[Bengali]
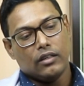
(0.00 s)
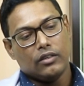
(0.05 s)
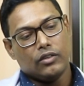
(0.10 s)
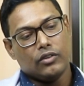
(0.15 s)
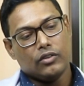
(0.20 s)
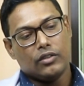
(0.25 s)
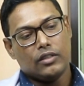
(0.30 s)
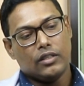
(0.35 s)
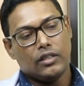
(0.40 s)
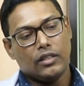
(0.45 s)

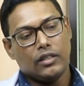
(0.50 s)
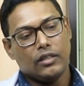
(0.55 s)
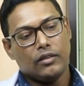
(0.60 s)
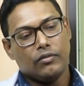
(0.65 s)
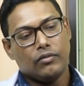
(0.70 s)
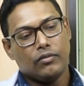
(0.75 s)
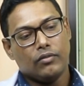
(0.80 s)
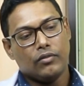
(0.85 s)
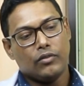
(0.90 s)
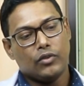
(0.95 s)
হচ্ছে
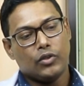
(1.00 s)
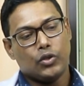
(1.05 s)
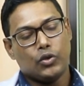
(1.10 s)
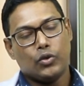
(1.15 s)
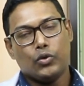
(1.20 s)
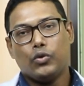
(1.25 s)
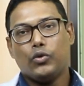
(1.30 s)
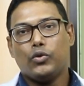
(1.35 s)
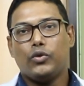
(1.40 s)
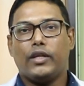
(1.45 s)

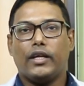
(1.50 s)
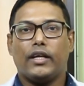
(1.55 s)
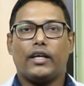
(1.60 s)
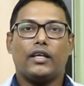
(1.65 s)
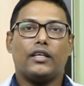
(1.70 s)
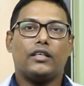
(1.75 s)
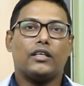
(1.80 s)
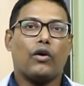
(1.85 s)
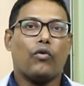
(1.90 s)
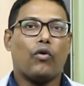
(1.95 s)
শুধু
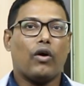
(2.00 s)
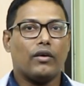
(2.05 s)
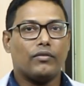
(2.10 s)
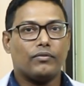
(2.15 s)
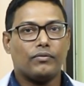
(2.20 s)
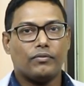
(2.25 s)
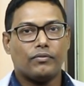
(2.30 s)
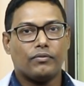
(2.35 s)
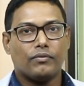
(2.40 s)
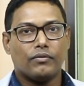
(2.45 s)
দেখে যাওয়া
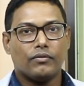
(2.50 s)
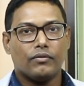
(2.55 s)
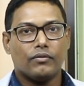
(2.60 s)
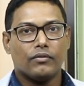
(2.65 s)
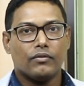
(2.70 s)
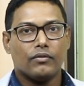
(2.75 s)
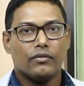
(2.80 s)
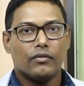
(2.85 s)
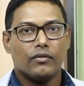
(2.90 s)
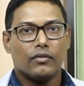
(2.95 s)

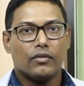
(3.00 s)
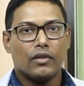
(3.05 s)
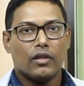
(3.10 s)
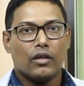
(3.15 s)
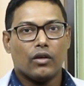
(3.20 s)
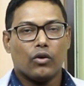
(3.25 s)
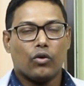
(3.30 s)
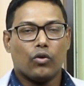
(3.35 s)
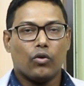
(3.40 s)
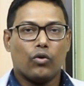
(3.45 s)

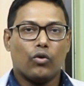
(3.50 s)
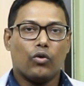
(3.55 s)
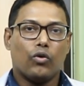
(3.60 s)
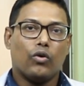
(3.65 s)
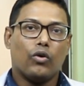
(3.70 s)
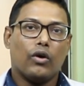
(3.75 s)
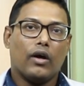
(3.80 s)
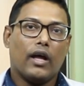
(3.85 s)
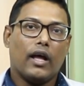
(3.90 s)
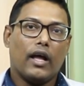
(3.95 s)
কোনো
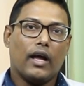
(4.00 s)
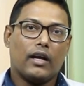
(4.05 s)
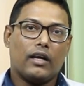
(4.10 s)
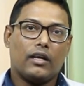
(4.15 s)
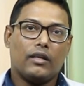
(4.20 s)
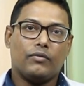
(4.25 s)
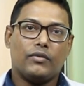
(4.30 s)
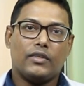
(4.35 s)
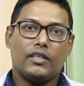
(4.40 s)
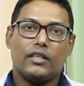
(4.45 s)

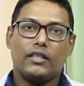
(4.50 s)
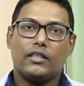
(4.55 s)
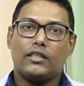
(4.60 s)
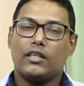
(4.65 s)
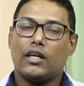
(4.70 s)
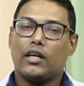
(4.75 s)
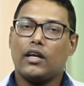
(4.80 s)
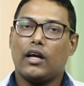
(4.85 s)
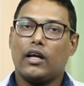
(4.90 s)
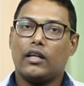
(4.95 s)
অ্যাক্টিভ
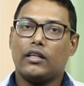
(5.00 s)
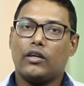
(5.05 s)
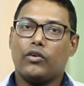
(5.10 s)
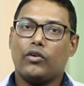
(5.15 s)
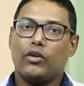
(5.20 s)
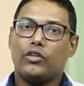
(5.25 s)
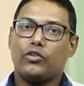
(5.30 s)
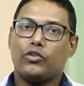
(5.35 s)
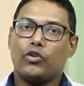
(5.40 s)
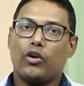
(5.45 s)
চিকিৎসা না
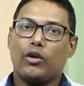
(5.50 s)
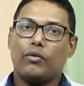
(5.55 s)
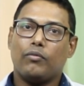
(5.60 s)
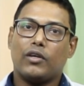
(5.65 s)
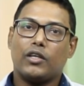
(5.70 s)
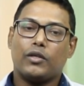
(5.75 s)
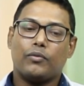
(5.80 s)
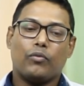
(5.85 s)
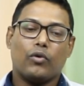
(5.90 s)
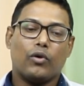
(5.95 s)
দেওয়া ছয়
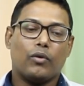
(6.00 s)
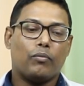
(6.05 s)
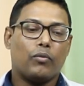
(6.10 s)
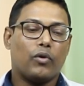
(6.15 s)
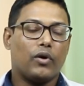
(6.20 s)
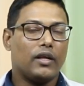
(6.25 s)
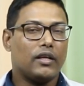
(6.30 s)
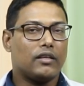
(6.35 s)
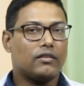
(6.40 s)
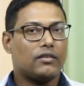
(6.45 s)
মাস পর
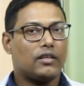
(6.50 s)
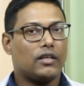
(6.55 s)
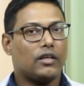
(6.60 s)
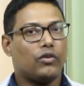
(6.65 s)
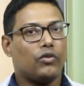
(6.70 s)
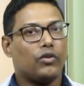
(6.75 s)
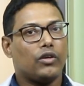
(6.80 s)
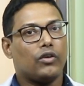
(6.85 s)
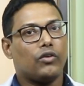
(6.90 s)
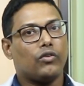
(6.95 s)
পর এক্স রে
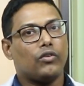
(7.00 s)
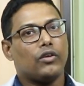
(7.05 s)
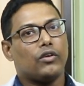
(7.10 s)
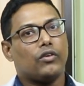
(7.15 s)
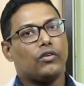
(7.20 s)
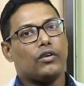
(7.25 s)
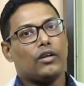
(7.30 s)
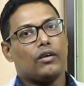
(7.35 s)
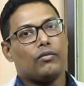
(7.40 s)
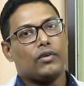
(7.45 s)
করে করে
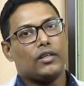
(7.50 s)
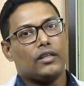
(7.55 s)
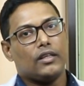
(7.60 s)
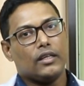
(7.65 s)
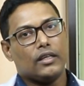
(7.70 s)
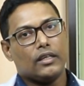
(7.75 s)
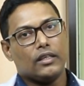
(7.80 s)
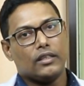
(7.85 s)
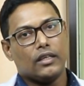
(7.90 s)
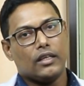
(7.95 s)
করে আমরা
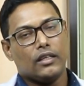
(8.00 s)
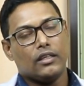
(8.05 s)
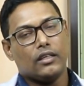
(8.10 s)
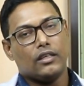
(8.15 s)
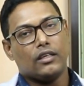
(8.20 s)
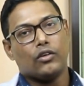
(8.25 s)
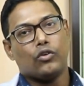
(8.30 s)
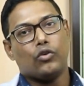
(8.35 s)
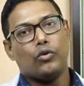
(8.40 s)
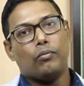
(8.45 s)
দেখে যাই যে
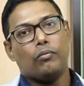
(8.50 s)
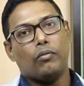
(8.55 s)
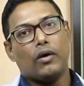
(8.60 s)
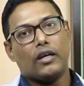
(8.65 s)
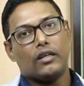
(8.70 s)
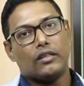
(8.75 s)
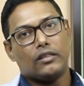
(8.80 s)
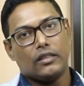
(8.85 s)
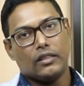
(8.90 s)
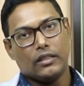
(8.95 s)
এটা খুব
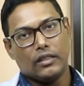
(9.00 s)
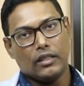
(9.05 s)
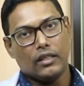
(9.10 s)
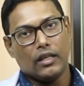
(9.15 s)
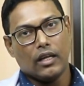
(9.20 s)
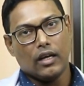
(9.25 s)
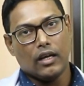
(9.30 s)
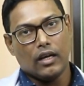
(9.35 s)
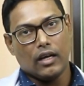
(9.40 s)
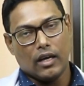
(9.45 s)
বাড়ছে কি
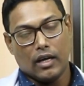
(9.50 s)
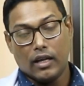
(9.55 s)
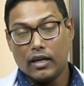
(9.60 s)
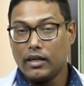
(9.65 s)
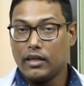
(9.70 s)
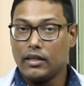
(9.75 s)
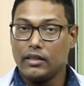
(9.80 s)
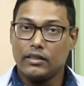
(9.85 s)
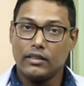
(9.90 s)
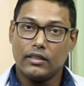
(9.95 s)
না
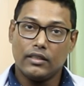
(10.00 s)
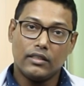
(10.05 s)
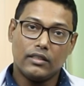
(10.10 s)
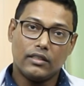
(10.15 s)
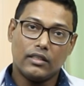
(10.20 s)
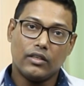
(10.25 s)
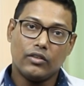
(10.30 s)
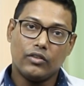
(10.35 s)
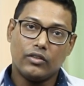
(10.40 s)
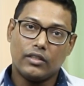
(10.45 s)
আরেকটা
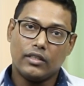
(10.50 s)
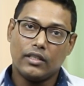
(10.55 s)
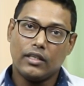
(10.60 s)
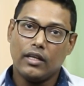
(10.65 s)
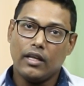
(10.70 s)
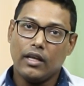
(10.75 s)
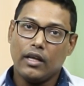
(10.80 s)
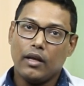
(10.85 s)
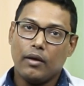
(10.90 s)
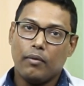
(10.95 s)
চিকিৎসা হচ্ছে
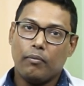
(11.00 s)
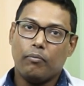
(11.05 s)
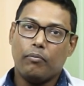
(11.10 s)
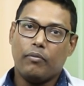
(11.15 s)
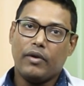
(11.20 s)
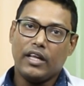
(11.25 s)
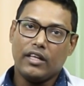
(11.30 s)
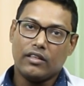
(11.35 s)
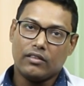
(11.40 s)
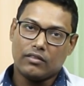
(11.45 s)

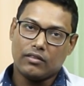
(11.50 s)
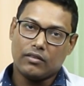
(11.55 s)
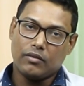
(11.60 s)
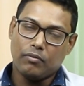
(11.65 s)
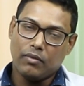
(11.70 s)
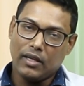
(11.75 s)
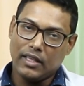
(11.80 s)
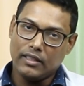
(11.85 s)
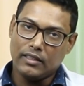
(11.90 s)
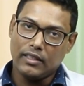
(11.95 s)
ব্রেস
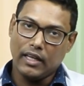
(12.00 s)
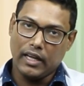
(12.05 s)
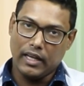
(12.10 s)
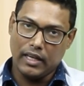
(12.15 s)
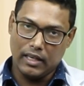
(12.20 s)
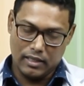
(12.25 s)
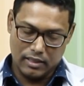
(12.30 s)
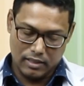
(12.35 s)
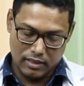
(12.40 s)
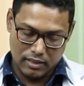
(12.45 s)
বা
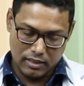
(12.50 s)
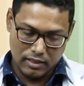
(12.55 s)
জ্যাকেট